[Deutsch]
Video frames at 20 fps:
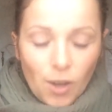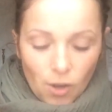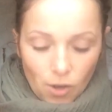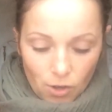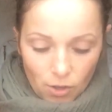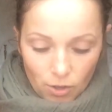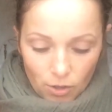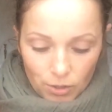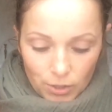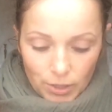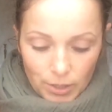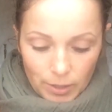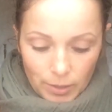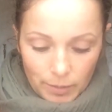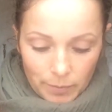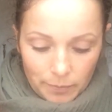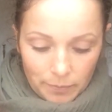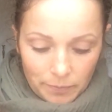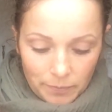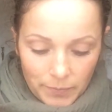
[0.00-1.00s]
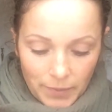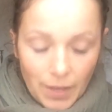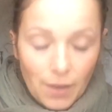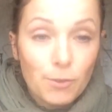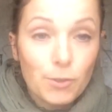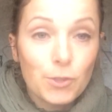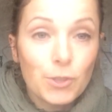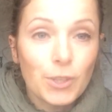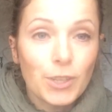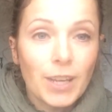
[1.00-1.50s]
Und ähm, ja,
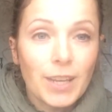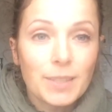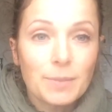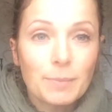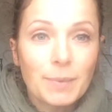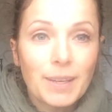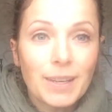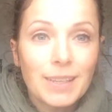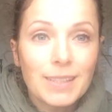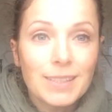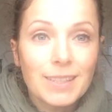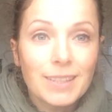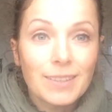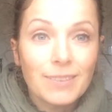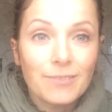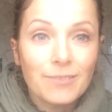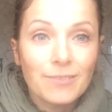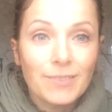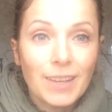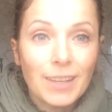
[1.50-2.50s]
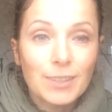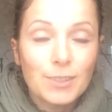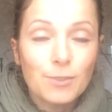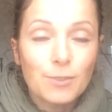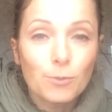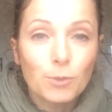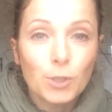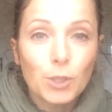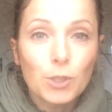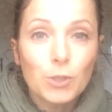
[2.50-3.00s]
wünsche euch erstmal einen ganz, ganz
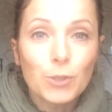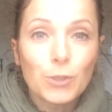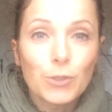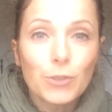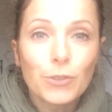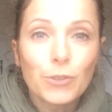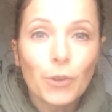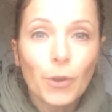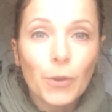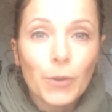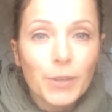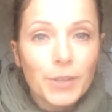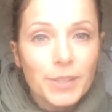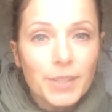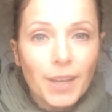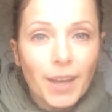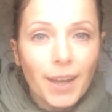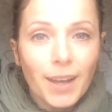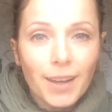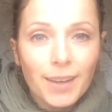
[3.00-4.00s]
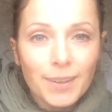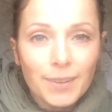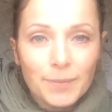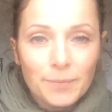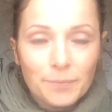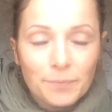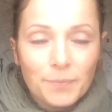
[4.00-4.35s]
wunderschönen Sonntag.